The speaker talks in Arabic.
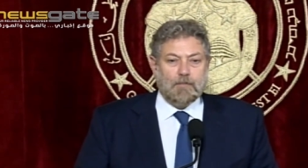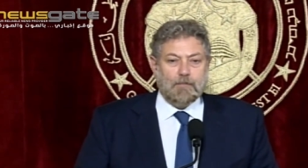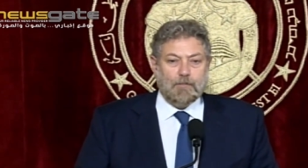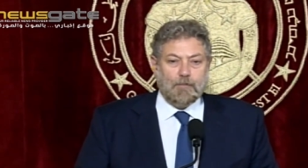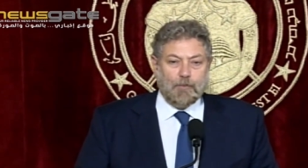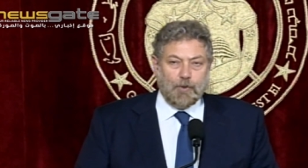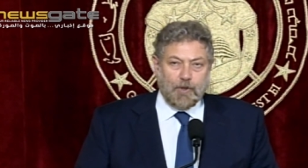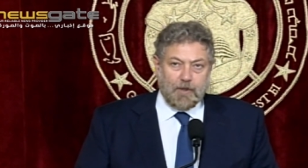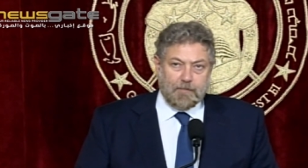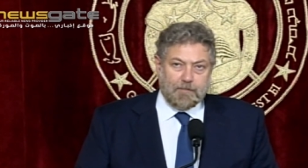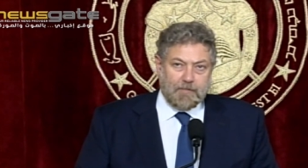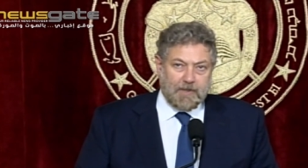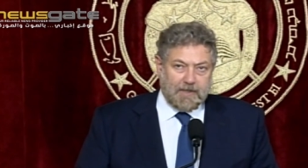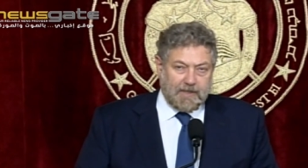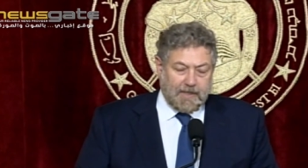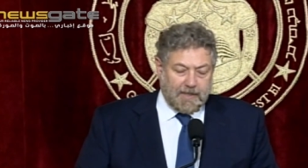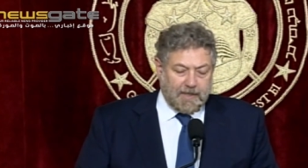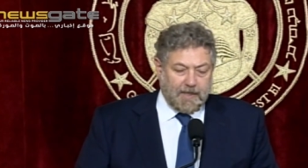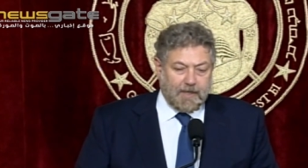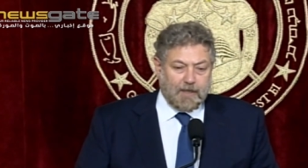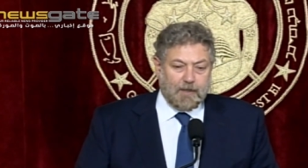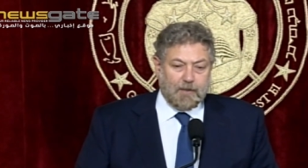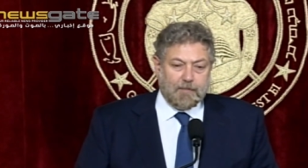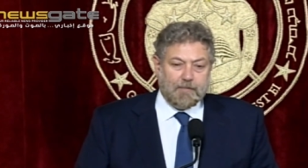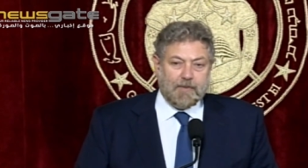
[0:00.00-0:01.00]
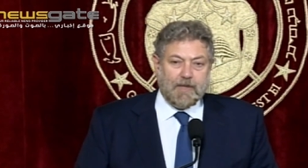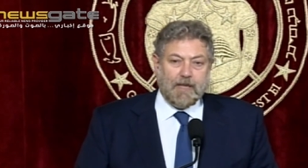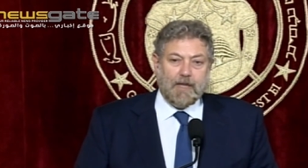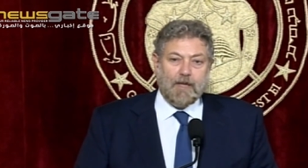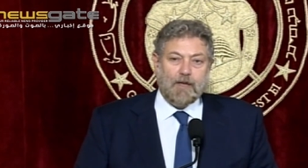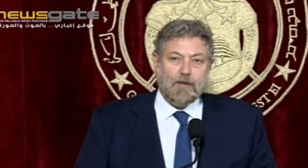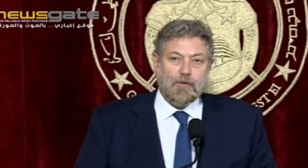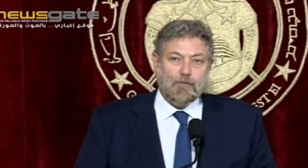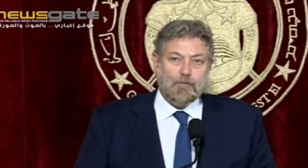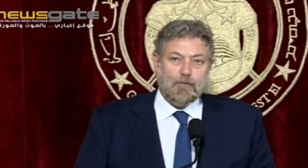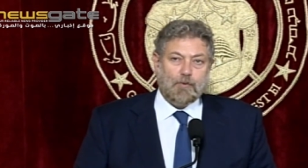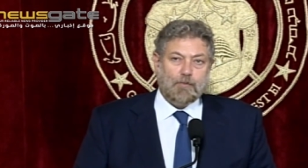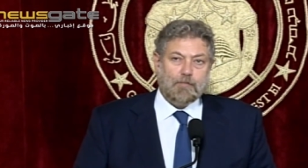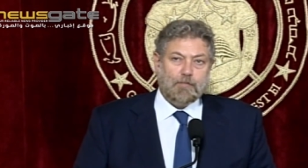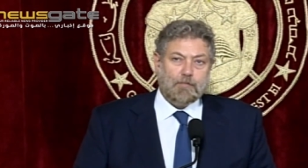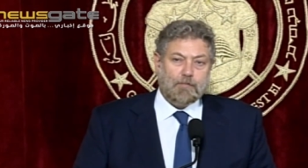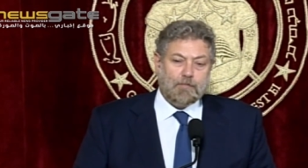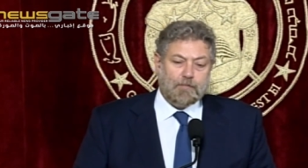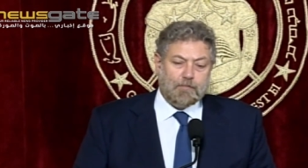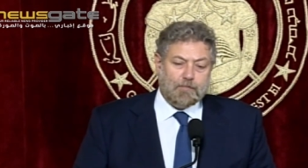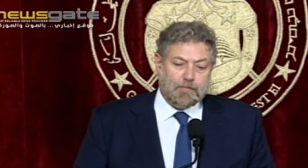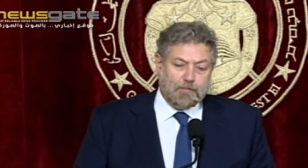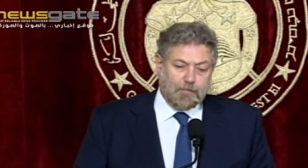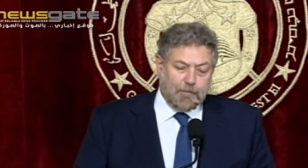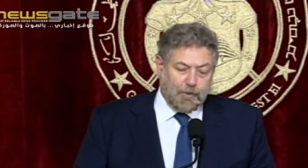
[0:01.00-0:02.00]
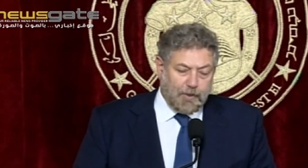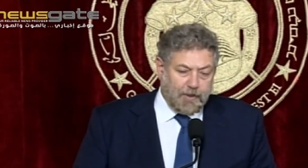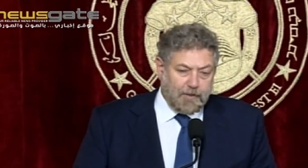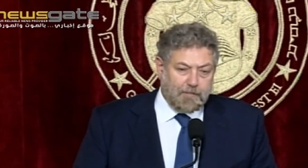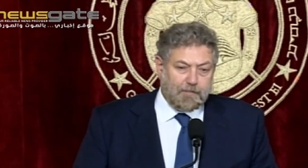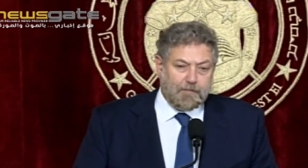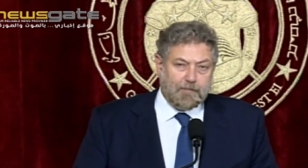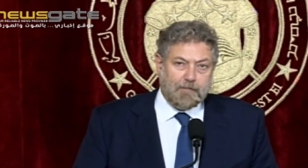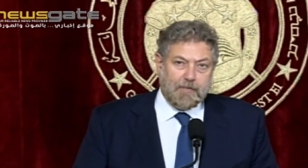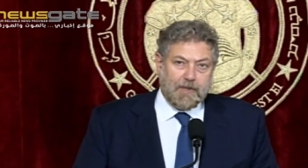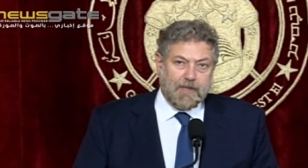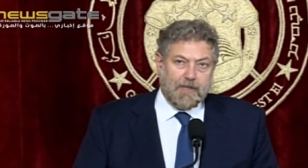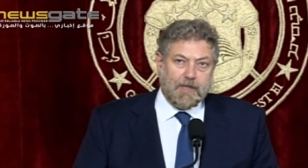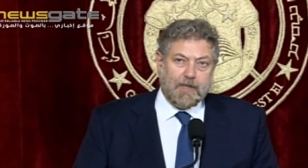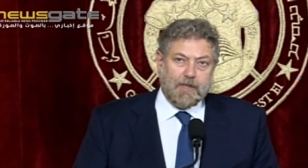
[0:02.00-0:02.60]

مهم بتاريخ لبنان ومهم